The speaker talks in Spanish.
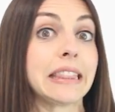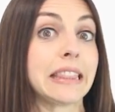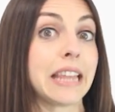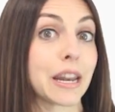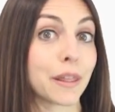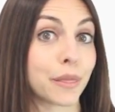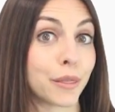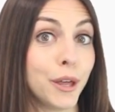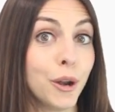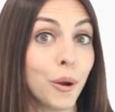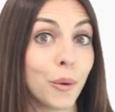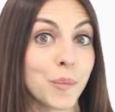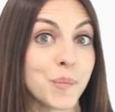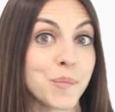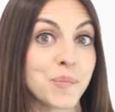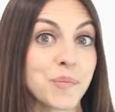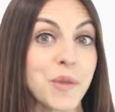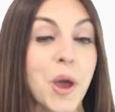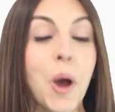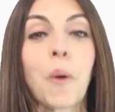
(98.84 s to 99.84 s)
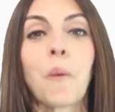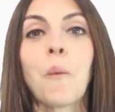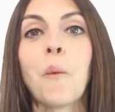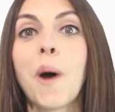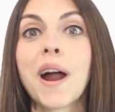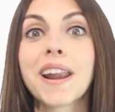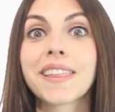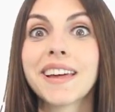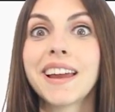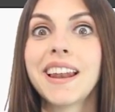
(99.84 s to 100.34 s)
Tercero,
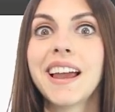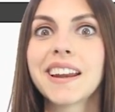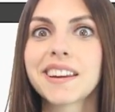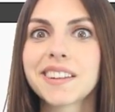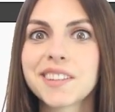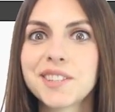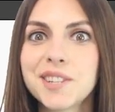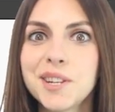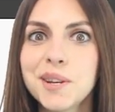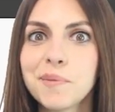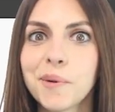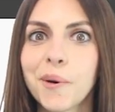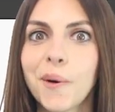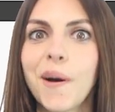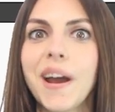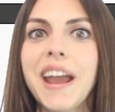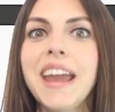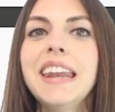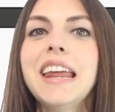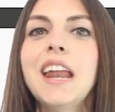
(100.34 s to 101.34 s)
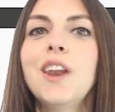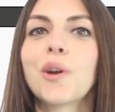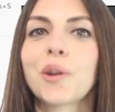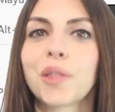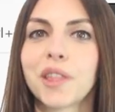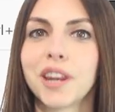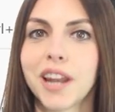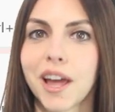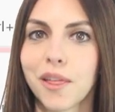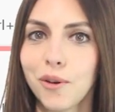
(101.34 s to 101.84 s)
guarda el archivo en el
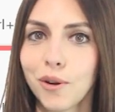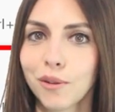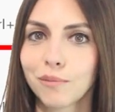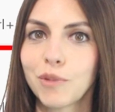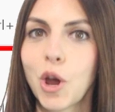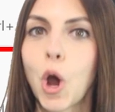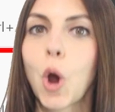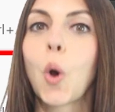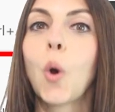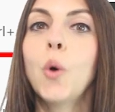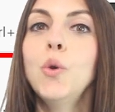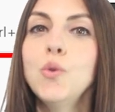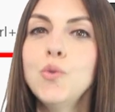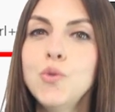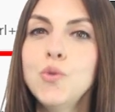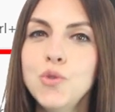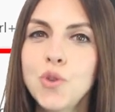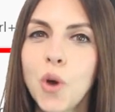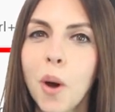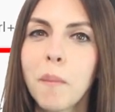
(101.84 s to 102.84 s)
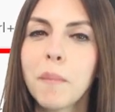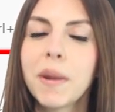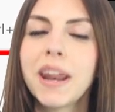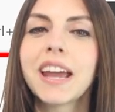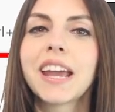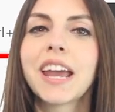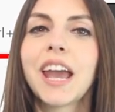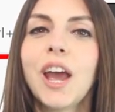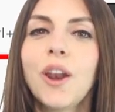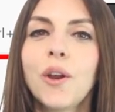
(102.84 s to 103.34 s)
ordenador con un
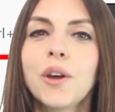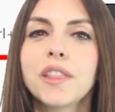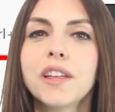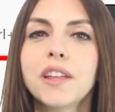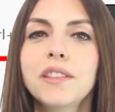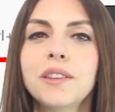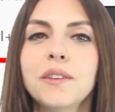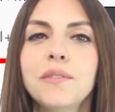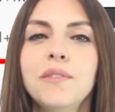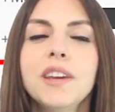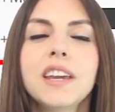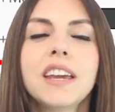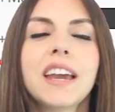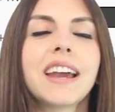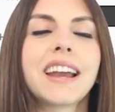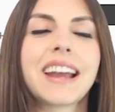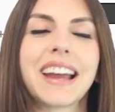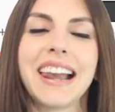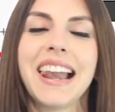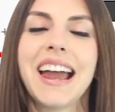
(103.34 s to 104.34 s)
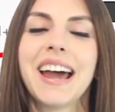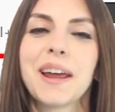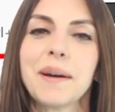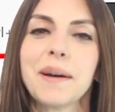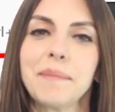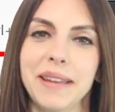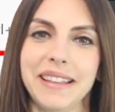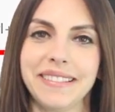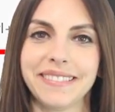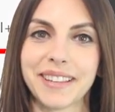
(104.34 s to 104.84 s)
nombre que lo identifique
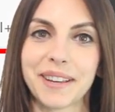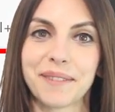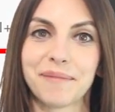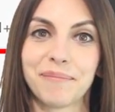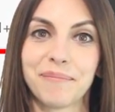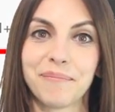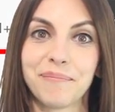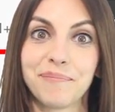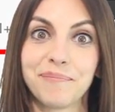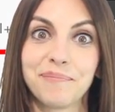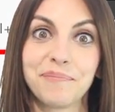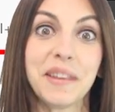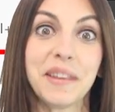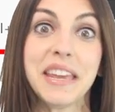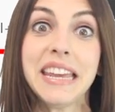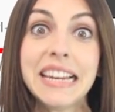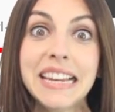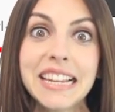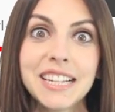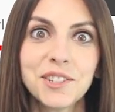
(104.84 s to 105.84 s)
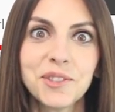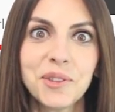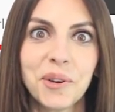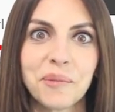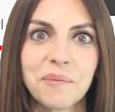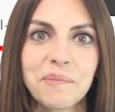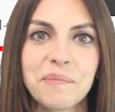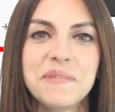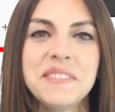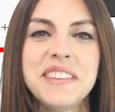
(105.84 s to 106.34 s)
claramente. Y
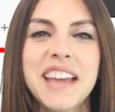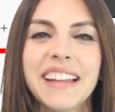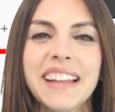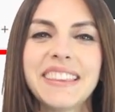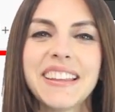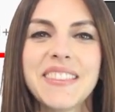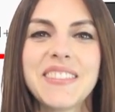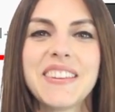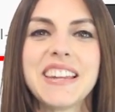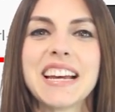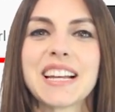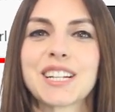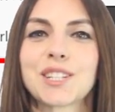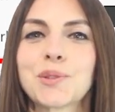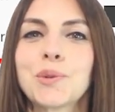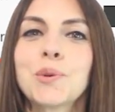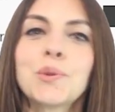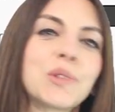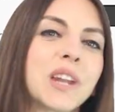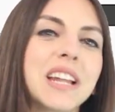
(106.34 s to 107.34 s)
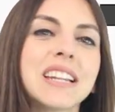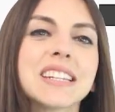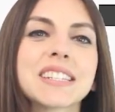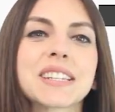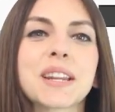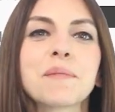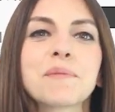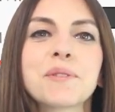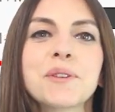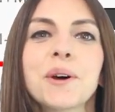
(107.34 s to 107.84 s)
listo, ya tendrías tu
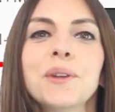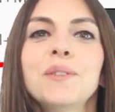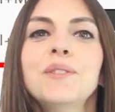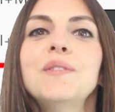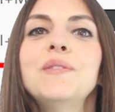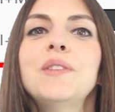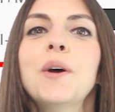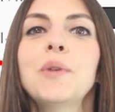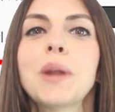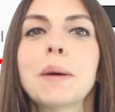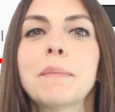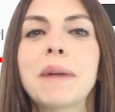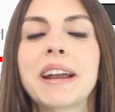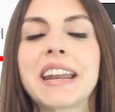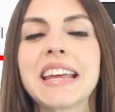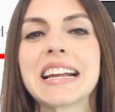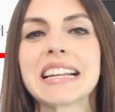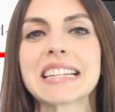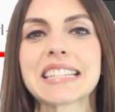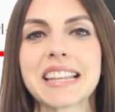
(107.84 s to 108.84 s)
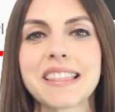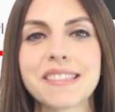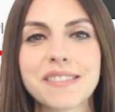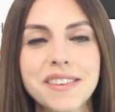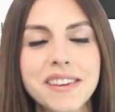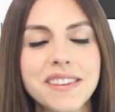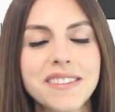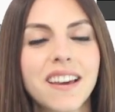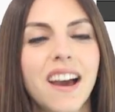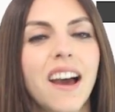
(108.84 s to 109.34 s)
transcripción de una manera
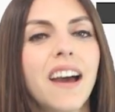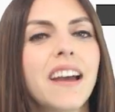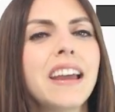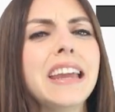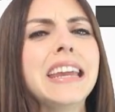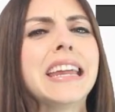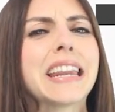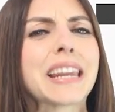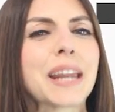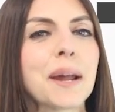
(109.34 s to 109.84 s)
sencilla y